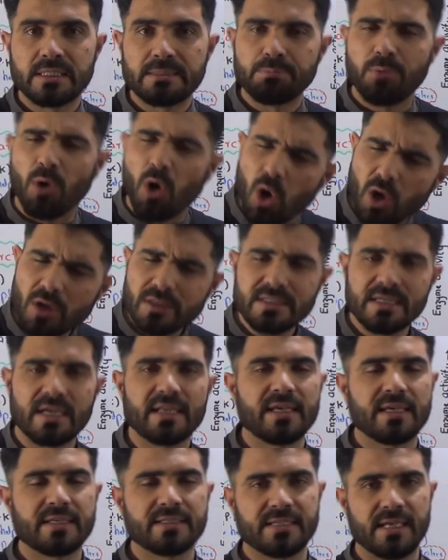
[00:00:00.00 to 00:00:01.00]
बहुत
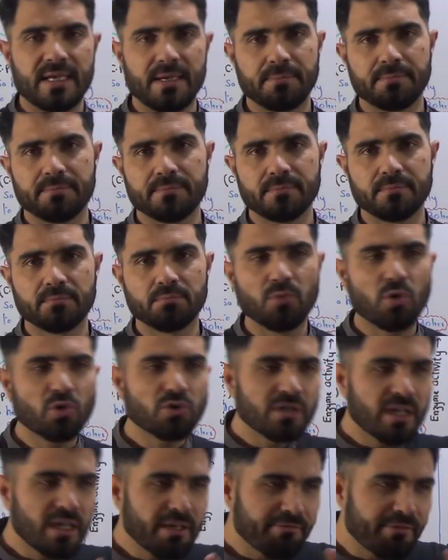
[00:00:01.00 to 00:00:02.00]
ज़्यादा इंजाम
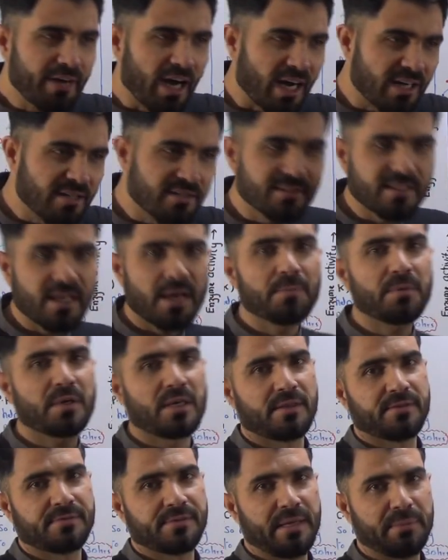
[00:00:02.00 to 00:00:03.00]
मुख्तलिफ अकसाम
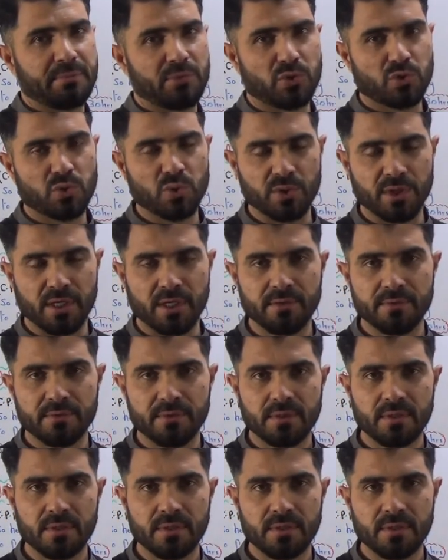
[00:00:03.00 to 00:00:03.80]
के इंजाम मौजूद है